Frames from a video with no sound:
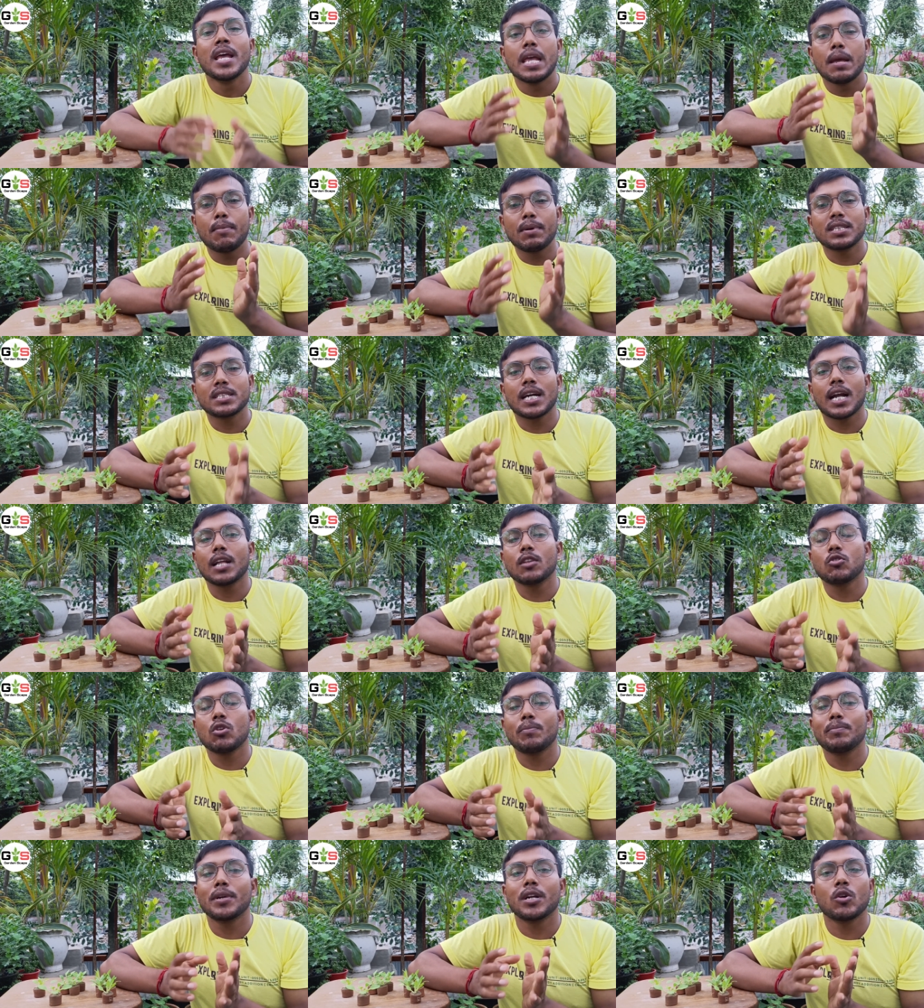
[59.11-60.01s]
এবার চারা তো
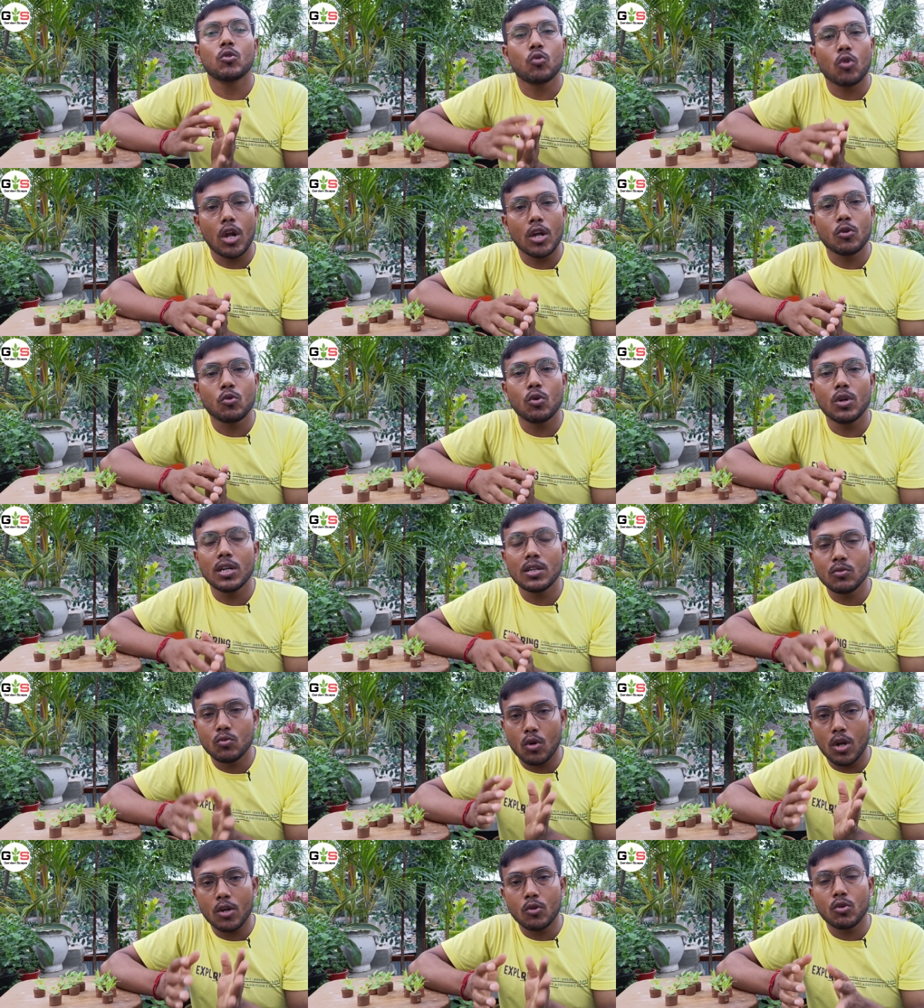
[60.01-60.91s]
আপনারা ক্রয় করলেন
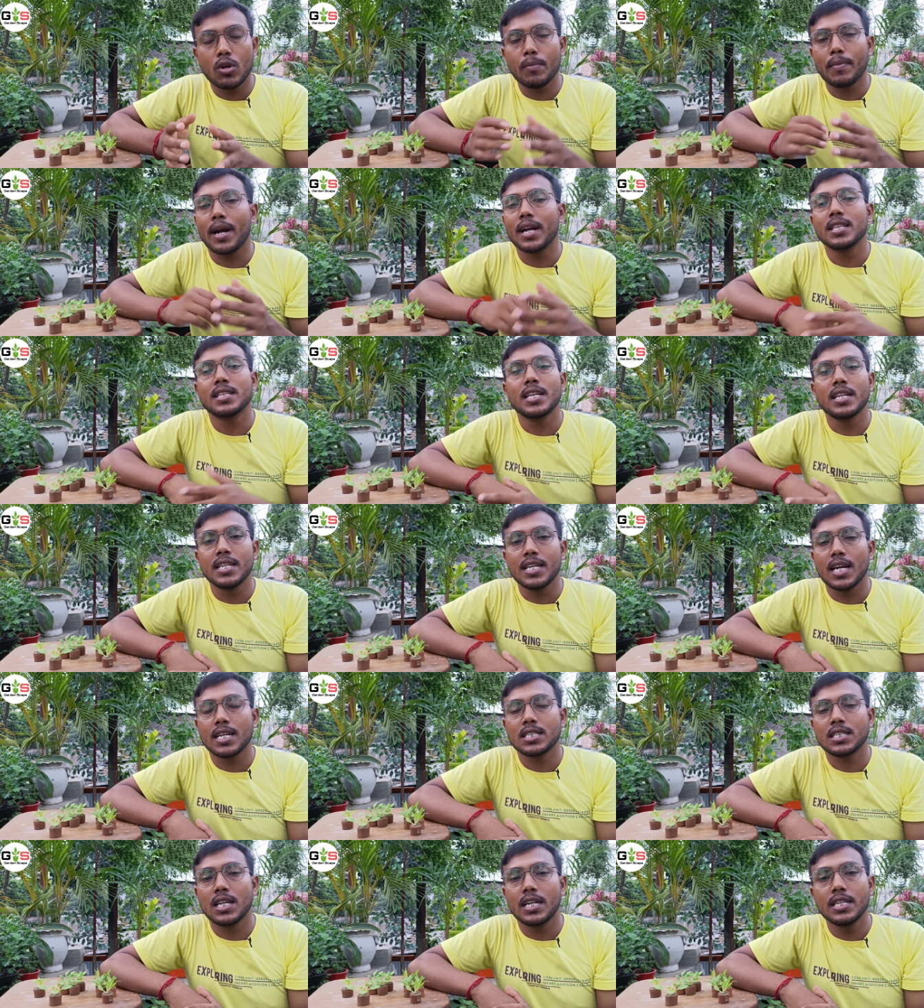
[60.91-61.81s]
ক্রয় করে বাড়িতে নিয়ে
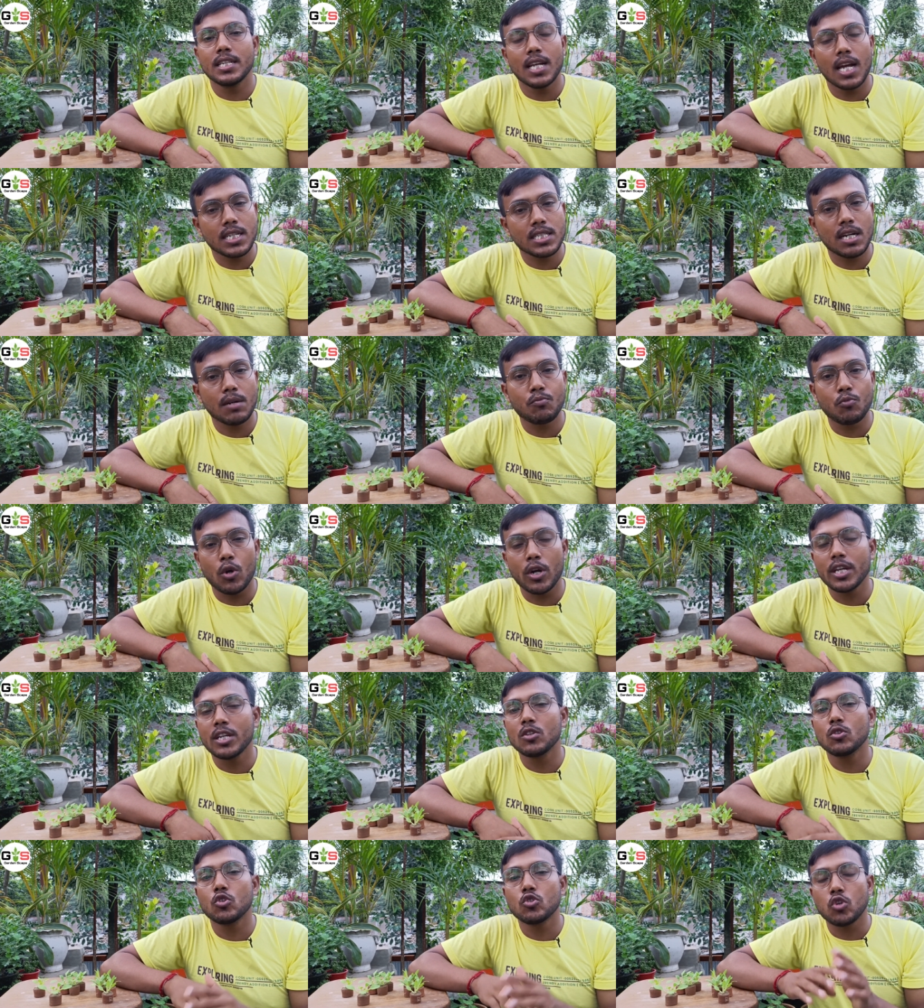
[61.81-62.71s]
আসলেন নিয়ে আসার পরে
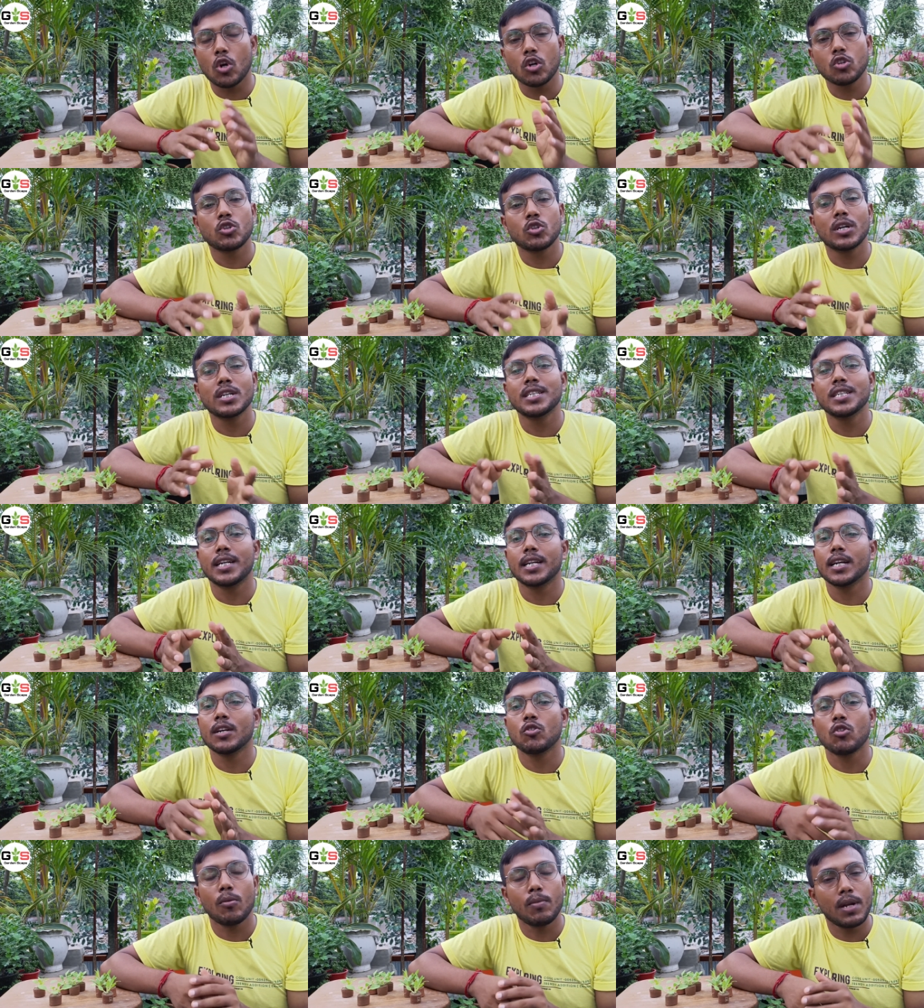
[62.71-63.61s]
কিন্তু সঙ্গে সঙ্গে
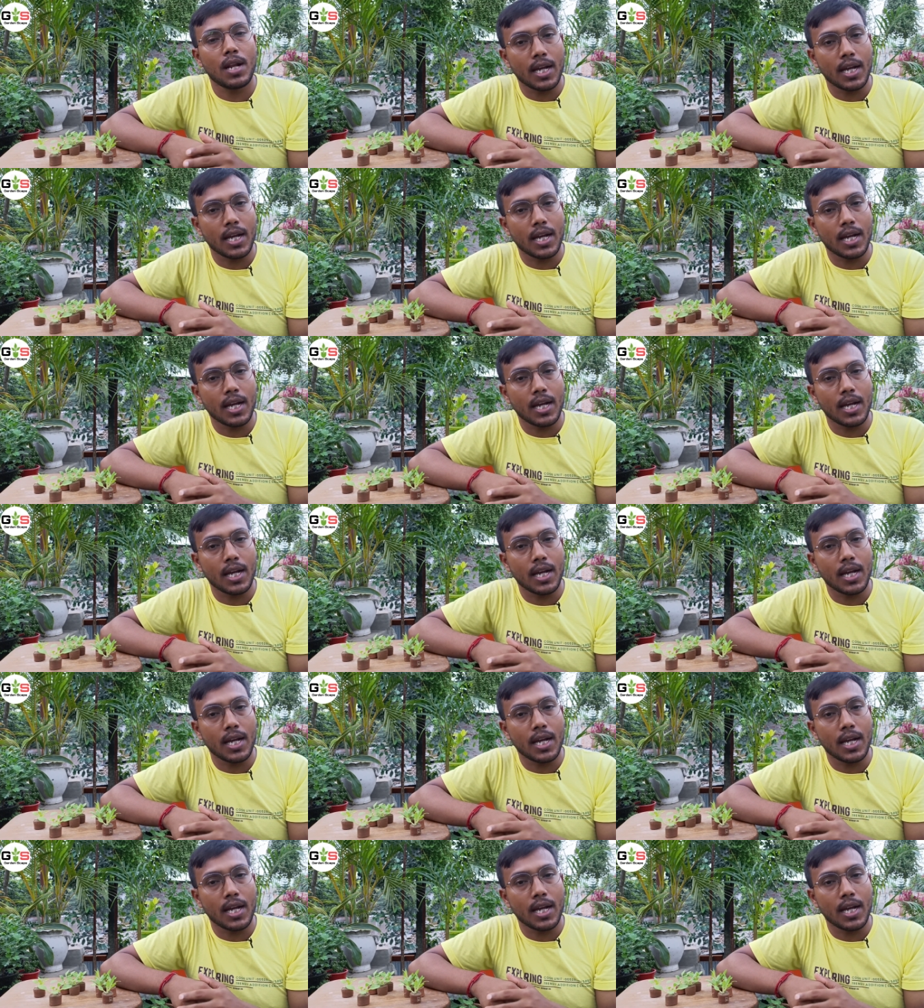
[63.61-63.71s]
সেটাকে টবে